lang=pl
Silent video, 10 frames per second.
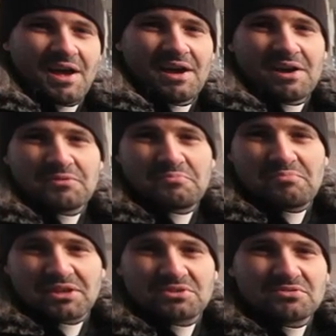A
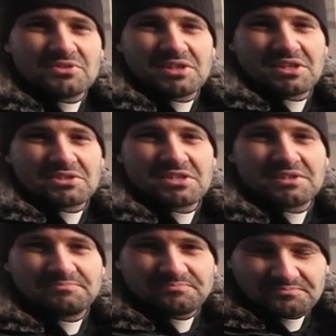patrząc na
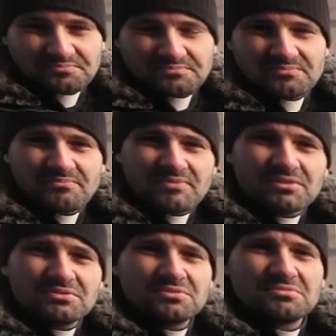nasze
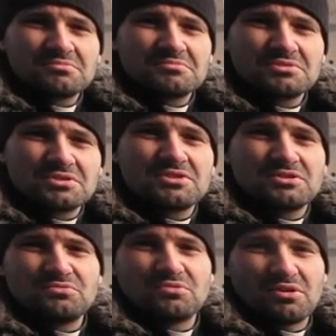E,
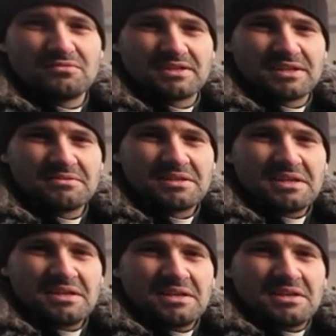życie duchowe,
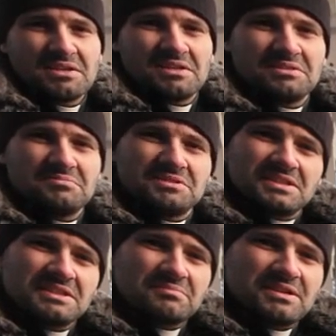my
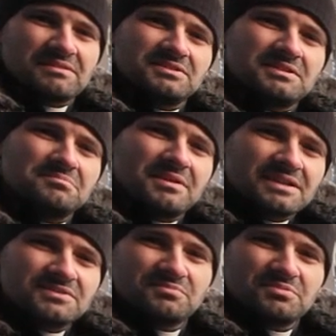tak naprawdę
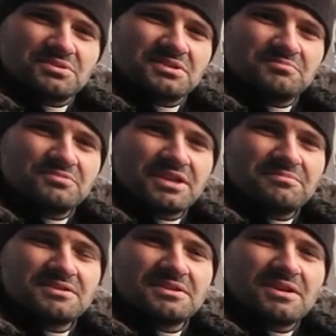bardzo
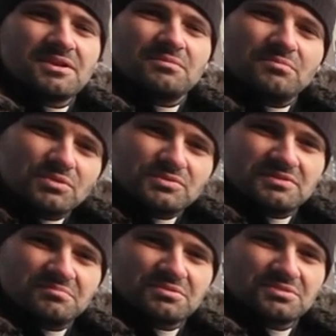potrzebujemy
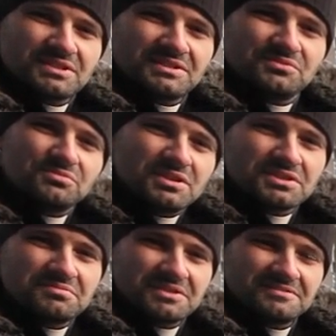mocy Bożej,
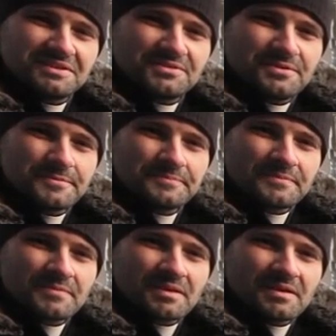Ducha Świętego,
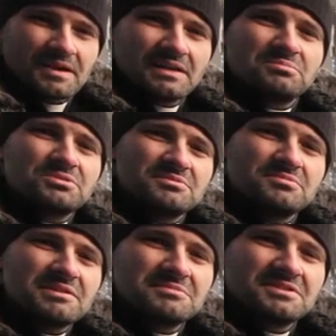ale
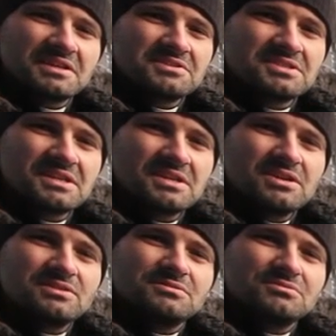potrzebujemy także
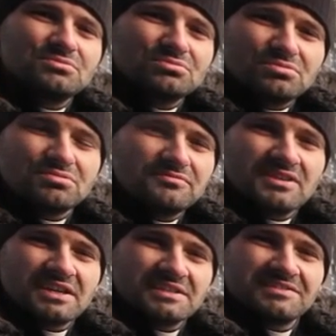ruchu
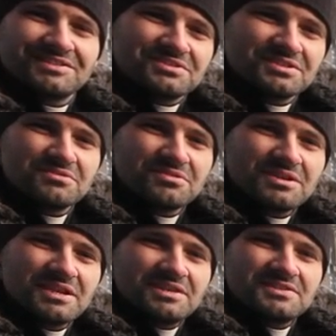wiary,
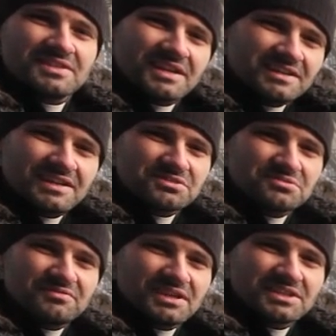naszego
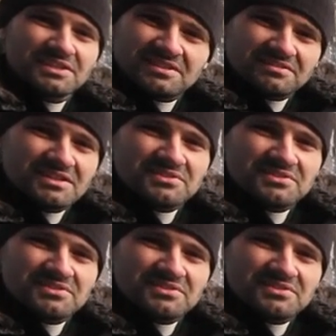zaangażowania. I ten